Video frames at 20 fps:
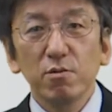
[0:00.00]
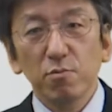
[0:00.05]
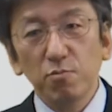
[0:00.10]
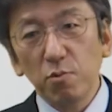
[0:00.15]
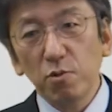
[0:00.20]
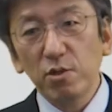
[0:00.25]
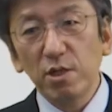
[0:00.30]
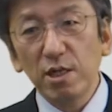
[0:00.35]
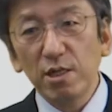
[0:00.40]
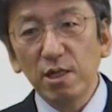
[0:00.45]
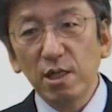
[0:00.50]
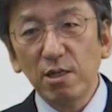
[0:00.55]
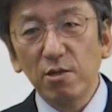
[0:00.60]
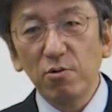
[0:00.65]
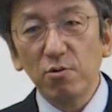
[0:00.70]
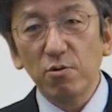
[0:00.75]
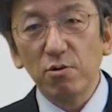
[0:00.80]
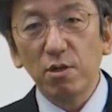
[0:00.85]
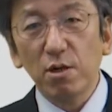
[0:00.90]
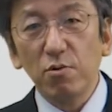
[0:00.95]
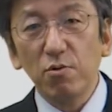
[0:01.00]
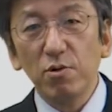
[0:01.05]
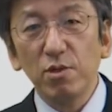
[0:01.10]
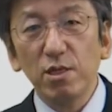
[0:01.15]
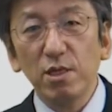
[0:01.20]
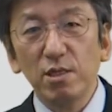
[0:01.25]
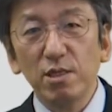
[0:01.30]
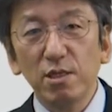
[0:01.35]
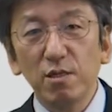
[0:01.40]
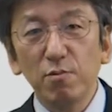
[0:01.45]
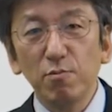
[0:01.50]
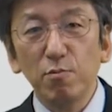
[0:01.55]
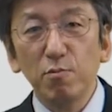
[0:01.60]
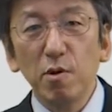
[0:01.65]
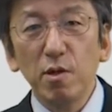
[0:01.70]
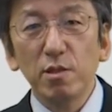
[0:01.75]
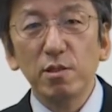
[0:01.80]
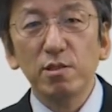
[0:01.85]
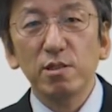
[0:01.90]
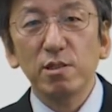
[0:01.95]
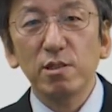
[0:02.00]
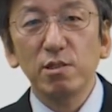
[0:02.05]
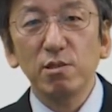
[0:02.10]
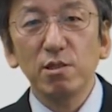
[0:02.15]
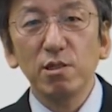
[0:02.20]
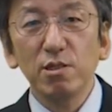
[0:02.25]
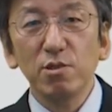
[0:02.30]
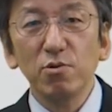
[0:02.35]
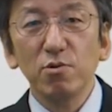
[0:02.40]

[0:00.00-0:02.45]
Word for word: 問題に出てることは多いんですけども、まあ実臨